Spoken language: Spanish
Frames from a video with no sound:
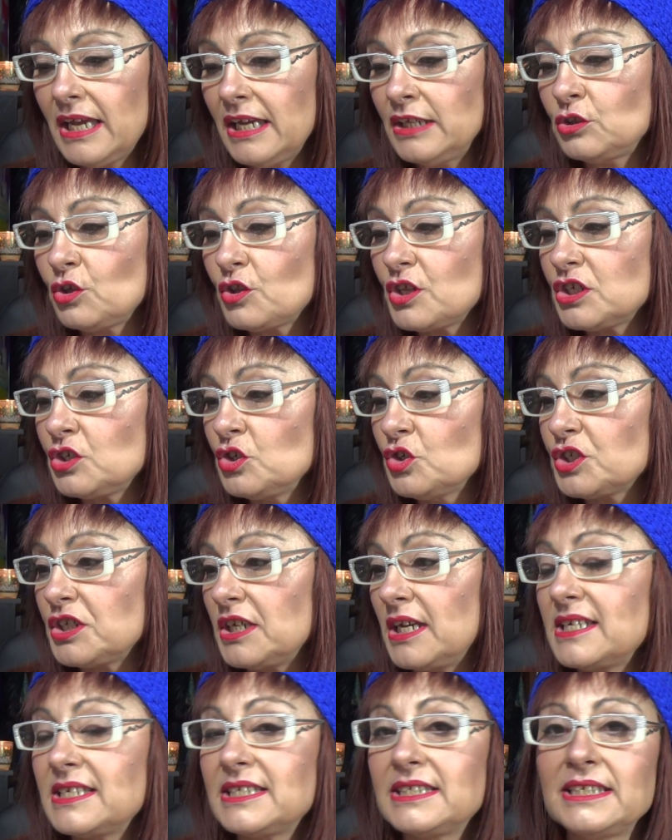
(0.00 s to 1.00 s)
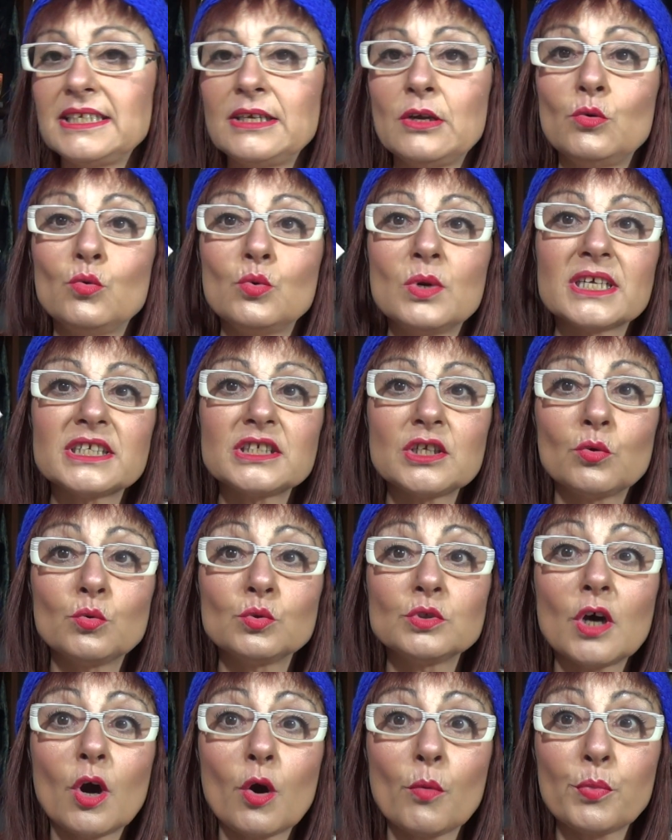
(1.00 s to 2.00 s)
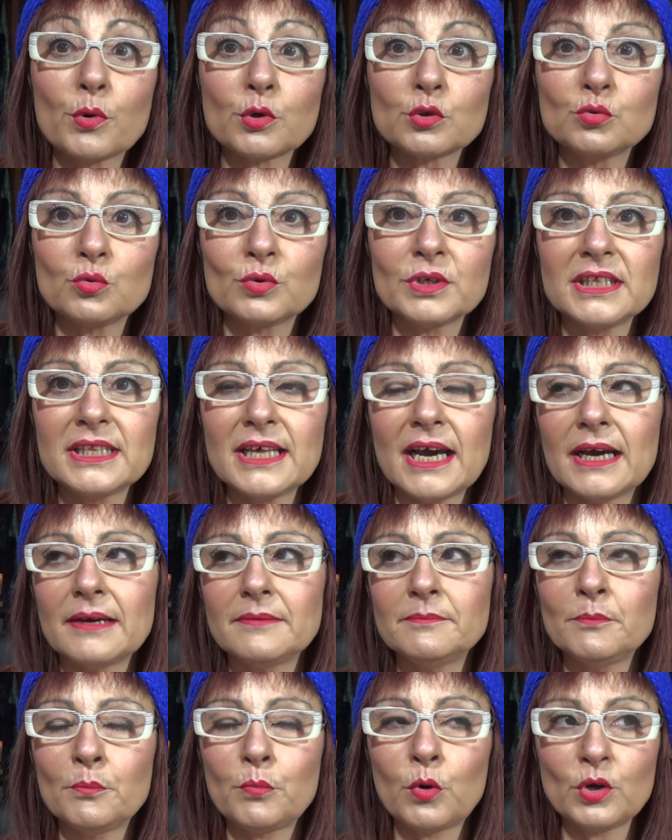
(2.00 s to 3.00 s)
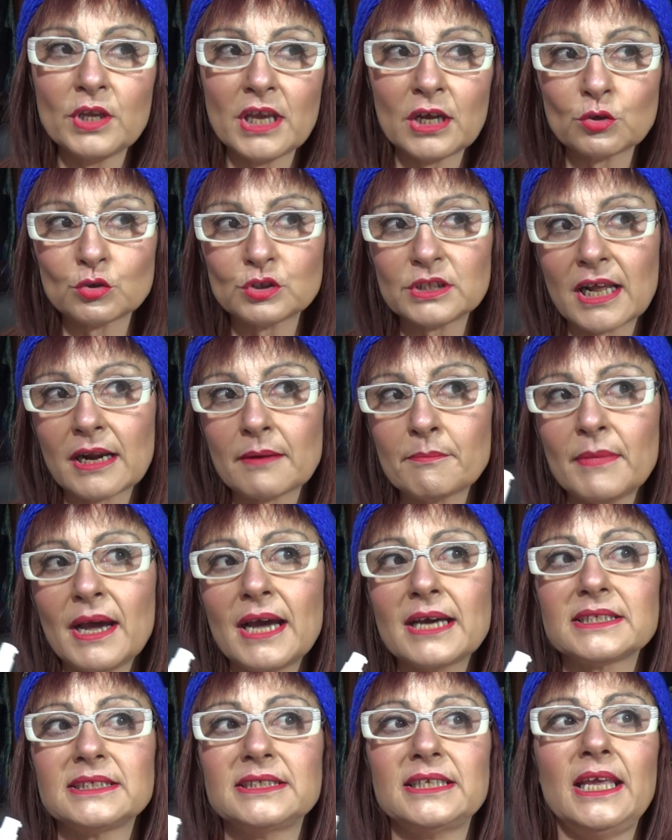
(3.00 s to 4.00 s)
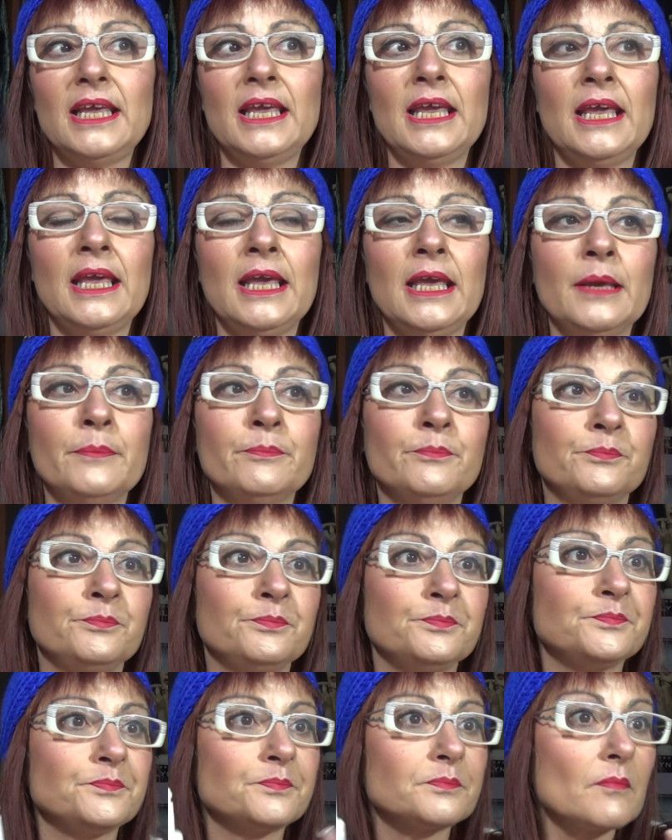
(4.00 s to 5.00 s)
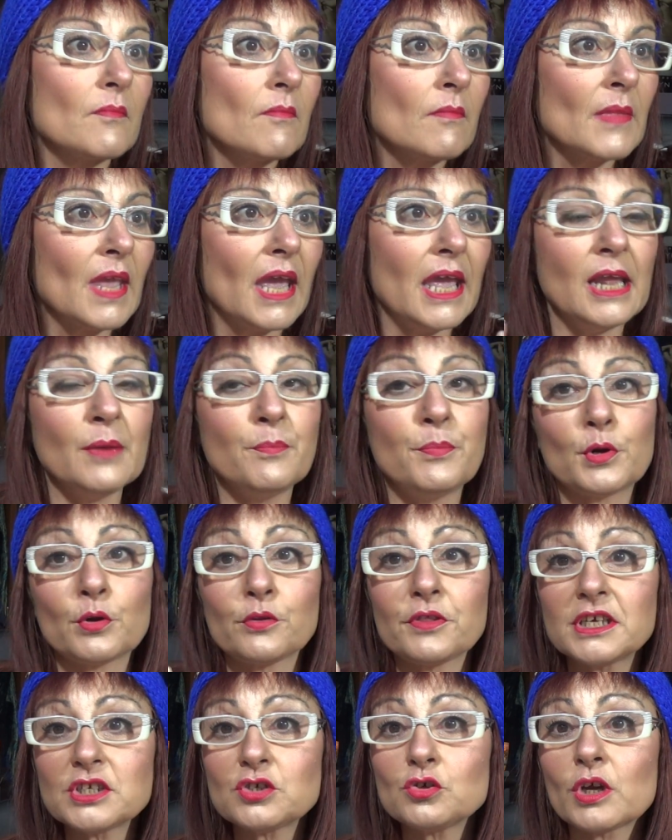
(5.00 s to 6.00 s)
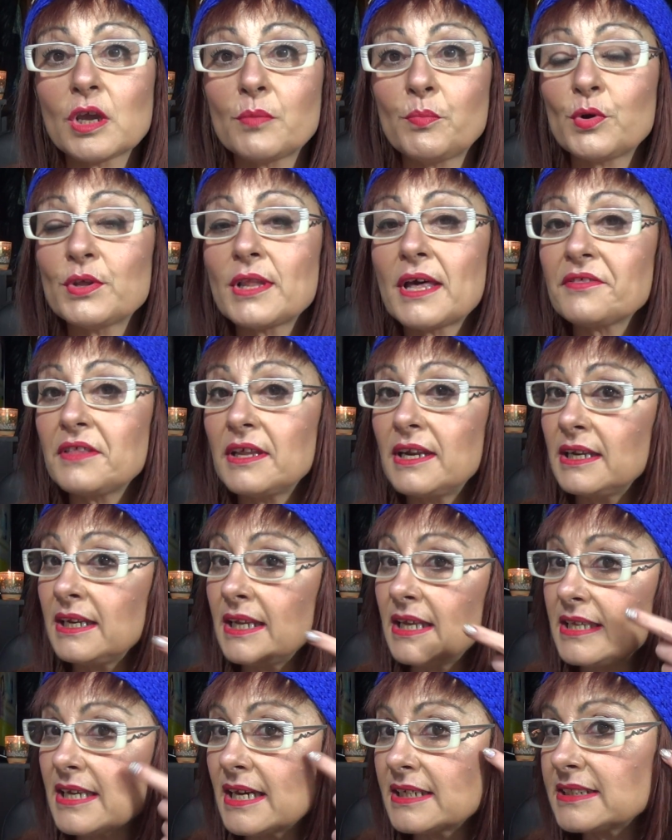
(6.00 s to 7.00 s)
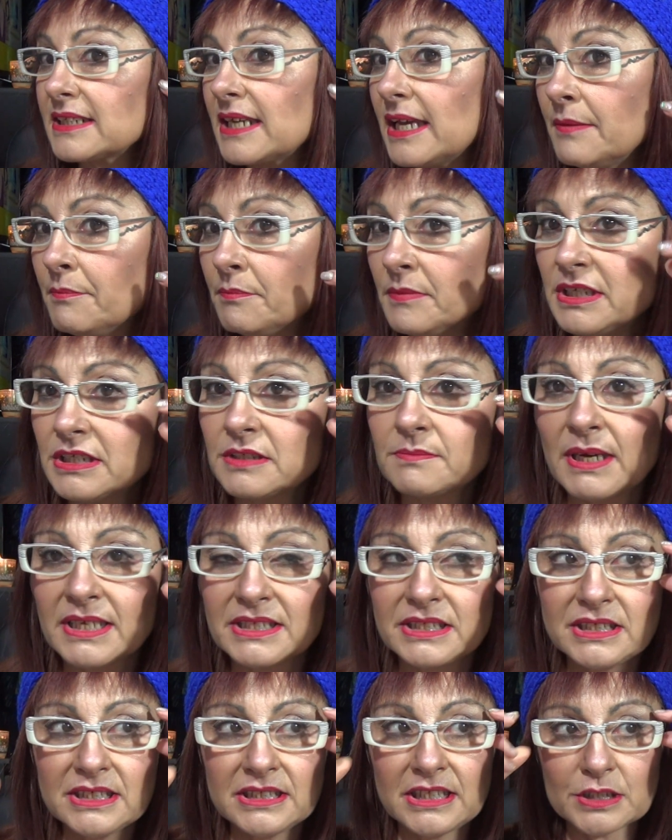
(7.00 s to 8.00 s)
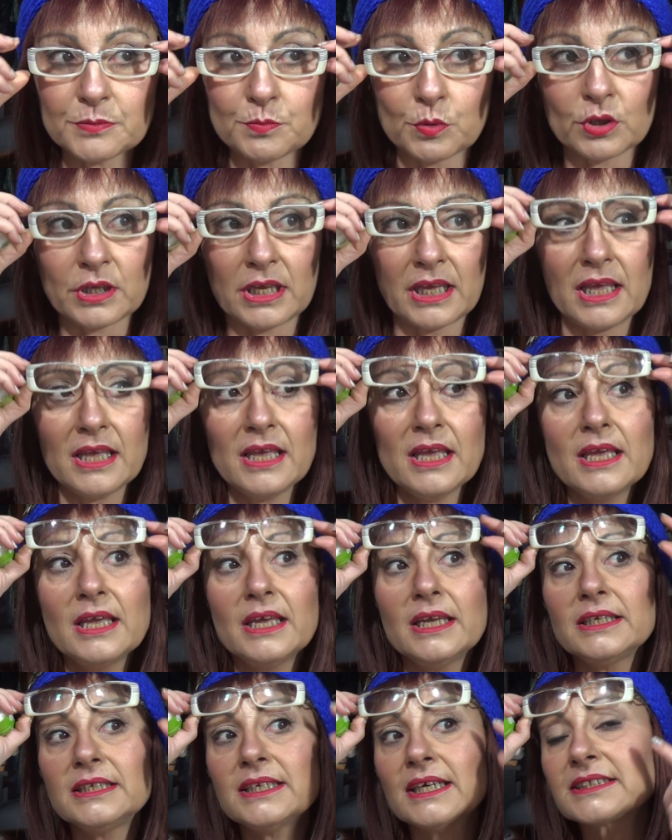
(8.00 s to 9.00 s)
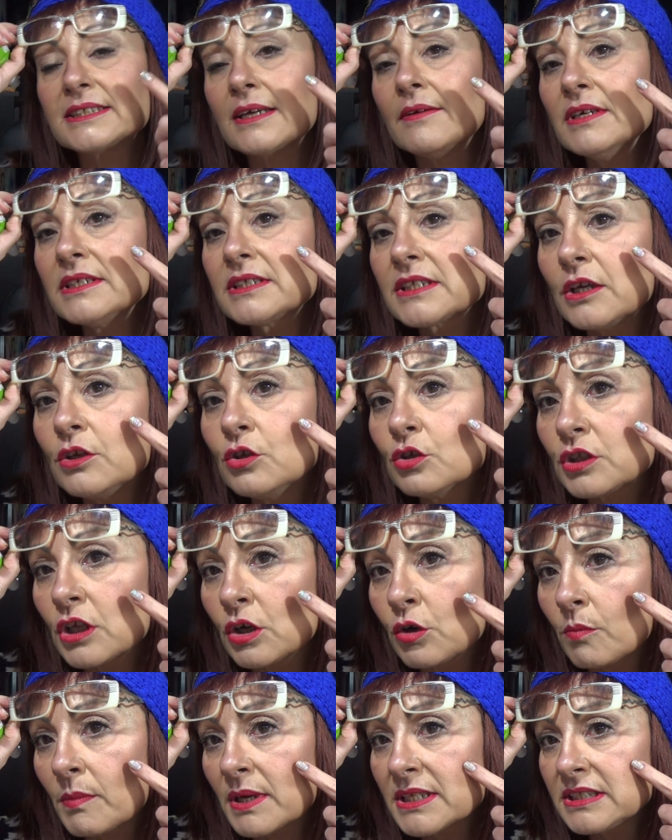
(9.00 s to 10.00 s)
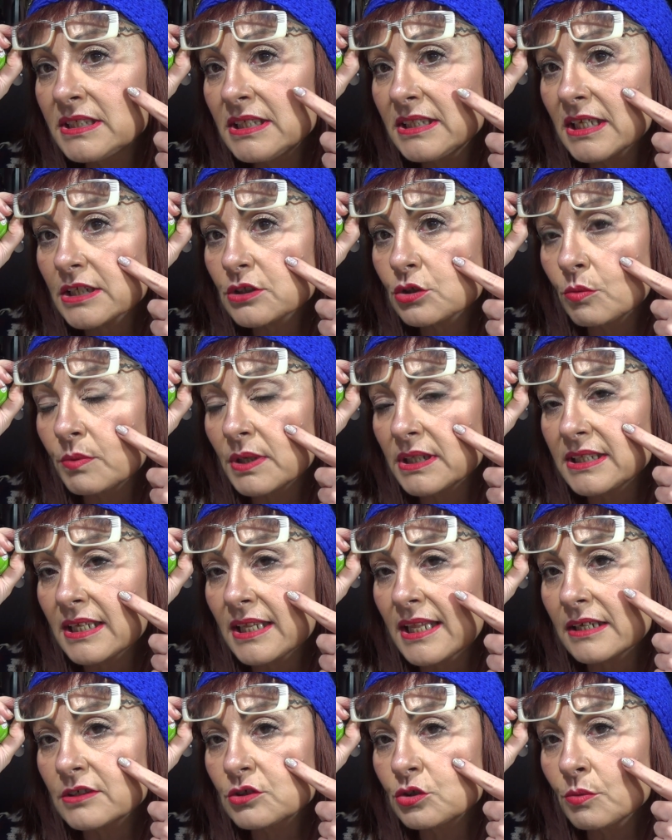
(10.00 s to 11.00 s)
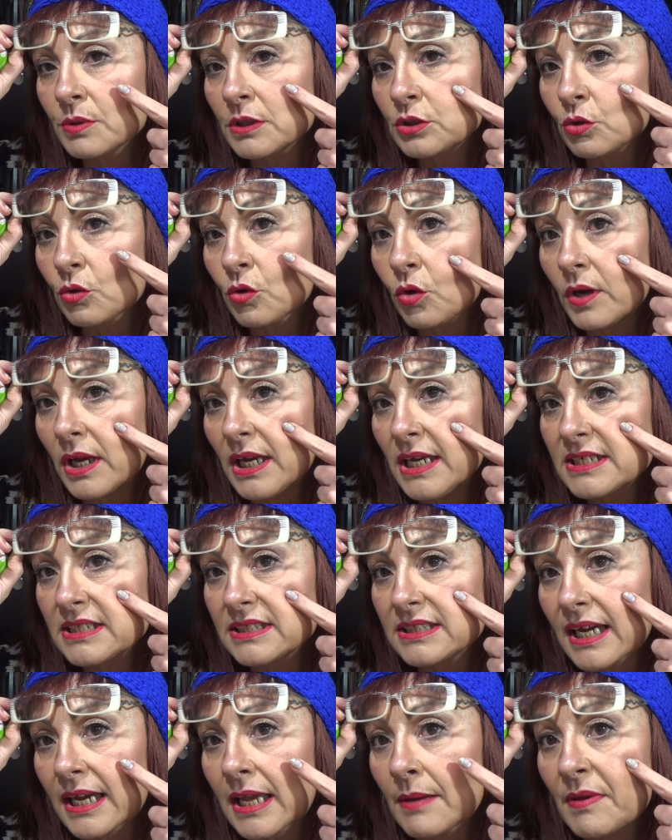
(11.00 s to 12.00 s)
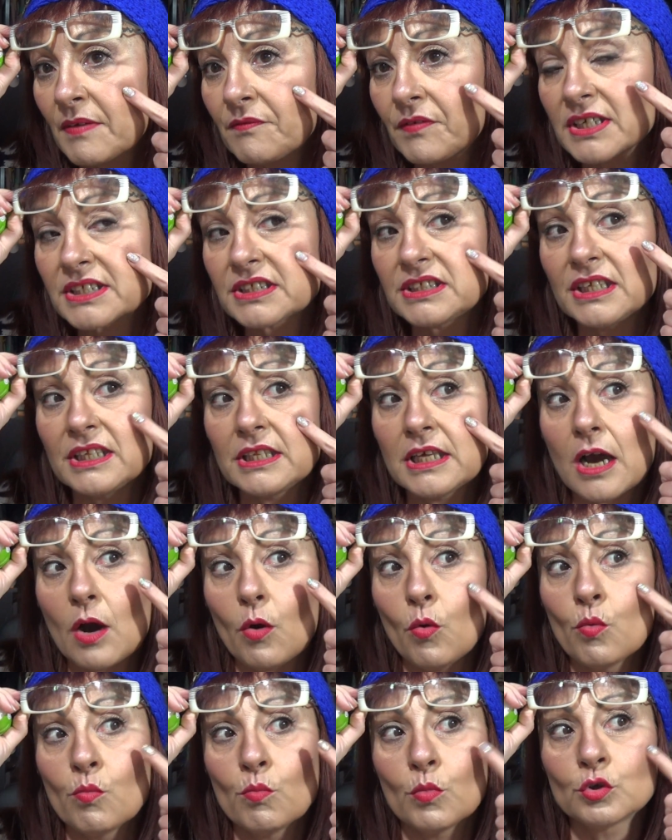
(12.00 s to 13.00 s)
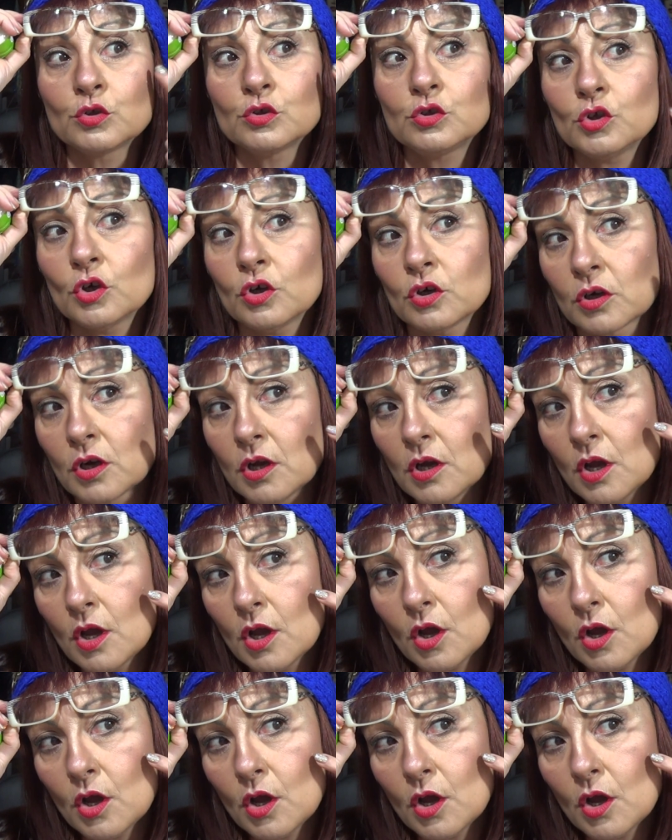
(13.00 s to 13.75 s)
Entonces no sé, si una segunda oportunidad voy a notar más em, el proceso que pueda hacer en ellas, en mis manchitas, porque ya sabéis que yo tengo manchitas, sobre, sobre todo esta que me fastidia un montón.